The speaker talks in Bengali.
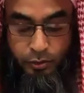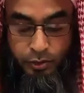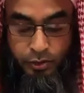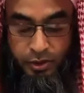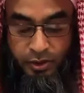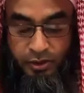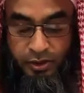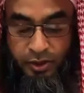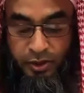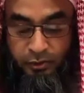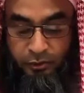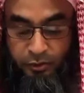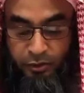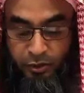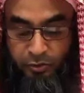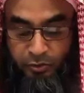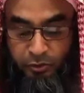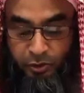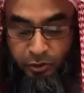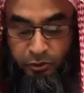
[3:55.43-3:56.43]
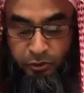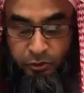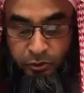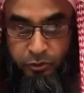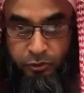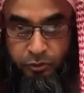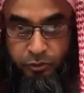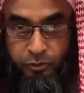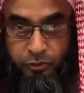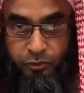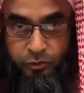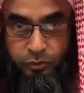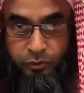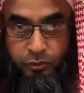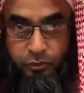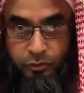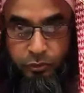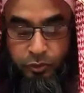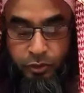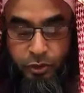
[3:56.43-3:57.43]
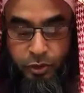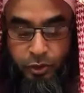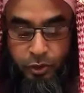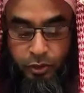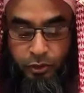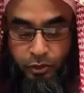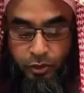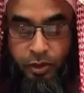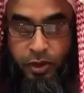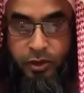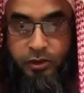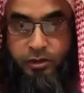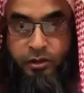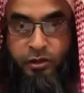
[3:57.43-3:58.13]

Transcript: যে তার রহমত সকলের